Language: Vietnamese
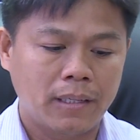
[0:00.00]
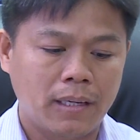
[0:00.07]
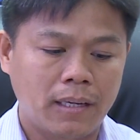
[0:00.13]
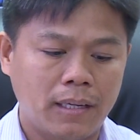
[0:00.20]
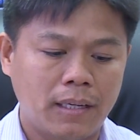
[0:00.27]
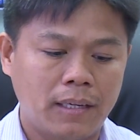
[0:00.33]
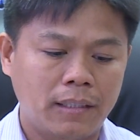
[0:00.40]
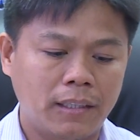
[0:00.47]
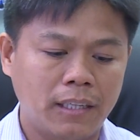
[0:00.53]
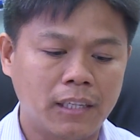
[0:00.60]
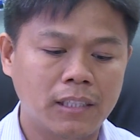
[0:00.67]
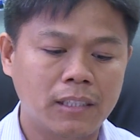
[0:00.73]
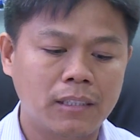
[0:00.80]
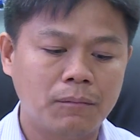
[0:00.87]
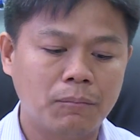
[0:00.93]
Thì tiền
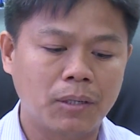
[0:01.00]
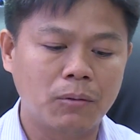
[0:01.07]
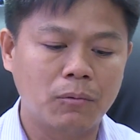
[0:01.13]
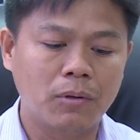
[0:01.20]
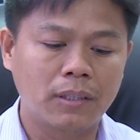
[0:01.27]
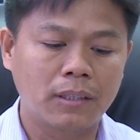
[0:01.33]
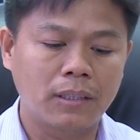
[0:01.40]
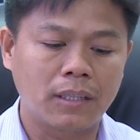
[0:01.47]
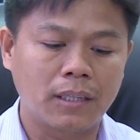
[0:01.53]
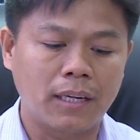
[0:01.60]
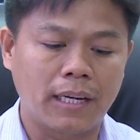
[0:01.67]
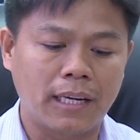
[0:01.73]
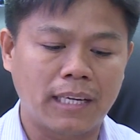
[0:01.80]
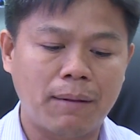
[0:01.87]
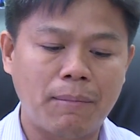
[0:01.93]
lương bình quân thực
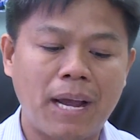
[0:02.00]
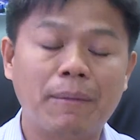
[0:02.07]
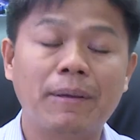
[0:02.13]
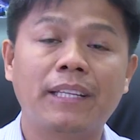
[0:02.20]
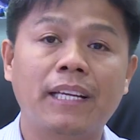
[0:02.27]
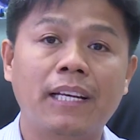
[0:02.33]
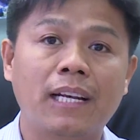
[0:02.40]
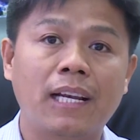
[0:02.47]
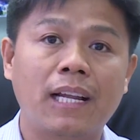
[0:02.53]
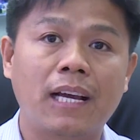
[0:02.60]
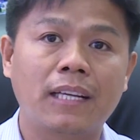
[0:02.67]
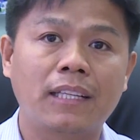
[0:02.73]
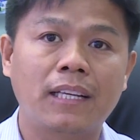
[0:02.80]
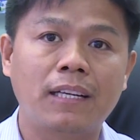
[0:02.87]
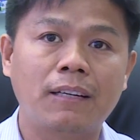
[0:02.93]
hiện năm hai không một chín
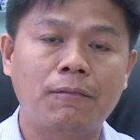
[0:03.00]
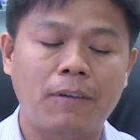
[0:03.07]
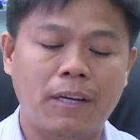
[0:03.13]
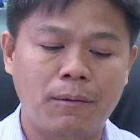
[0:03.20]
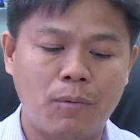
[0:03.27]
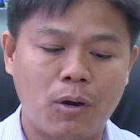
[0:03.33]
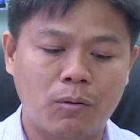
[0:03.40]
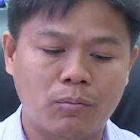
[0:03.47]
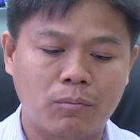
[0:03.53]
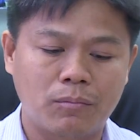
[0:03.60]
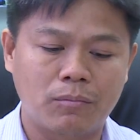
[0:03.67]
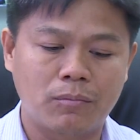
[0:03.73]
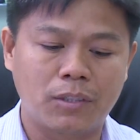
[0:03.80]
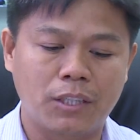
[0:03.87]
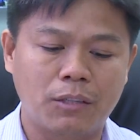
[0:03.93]
là chín phẩy
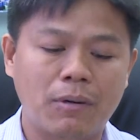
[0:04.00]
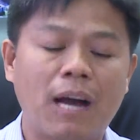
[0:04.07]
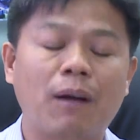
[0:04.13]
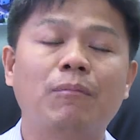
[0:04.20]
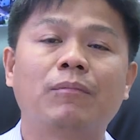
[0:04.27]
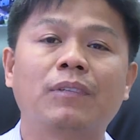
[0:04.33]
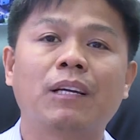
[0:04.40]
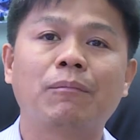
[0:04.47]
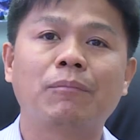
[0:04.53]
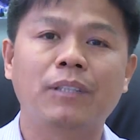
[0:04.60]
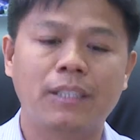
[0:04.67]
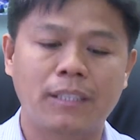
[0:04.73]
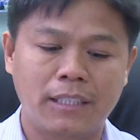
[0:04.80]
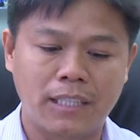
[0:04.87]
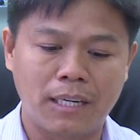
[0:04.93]
một triệu đồng trên
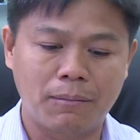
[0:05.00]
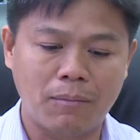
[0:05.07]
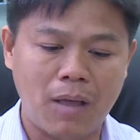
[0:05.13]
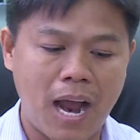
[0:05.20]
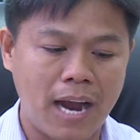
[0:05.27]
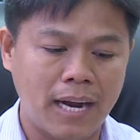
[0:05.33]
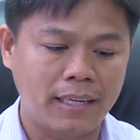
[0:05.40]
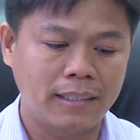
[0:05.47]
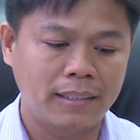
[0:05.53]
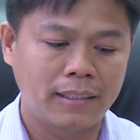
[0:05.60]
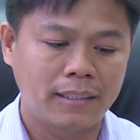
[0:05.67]
người trên một tháng.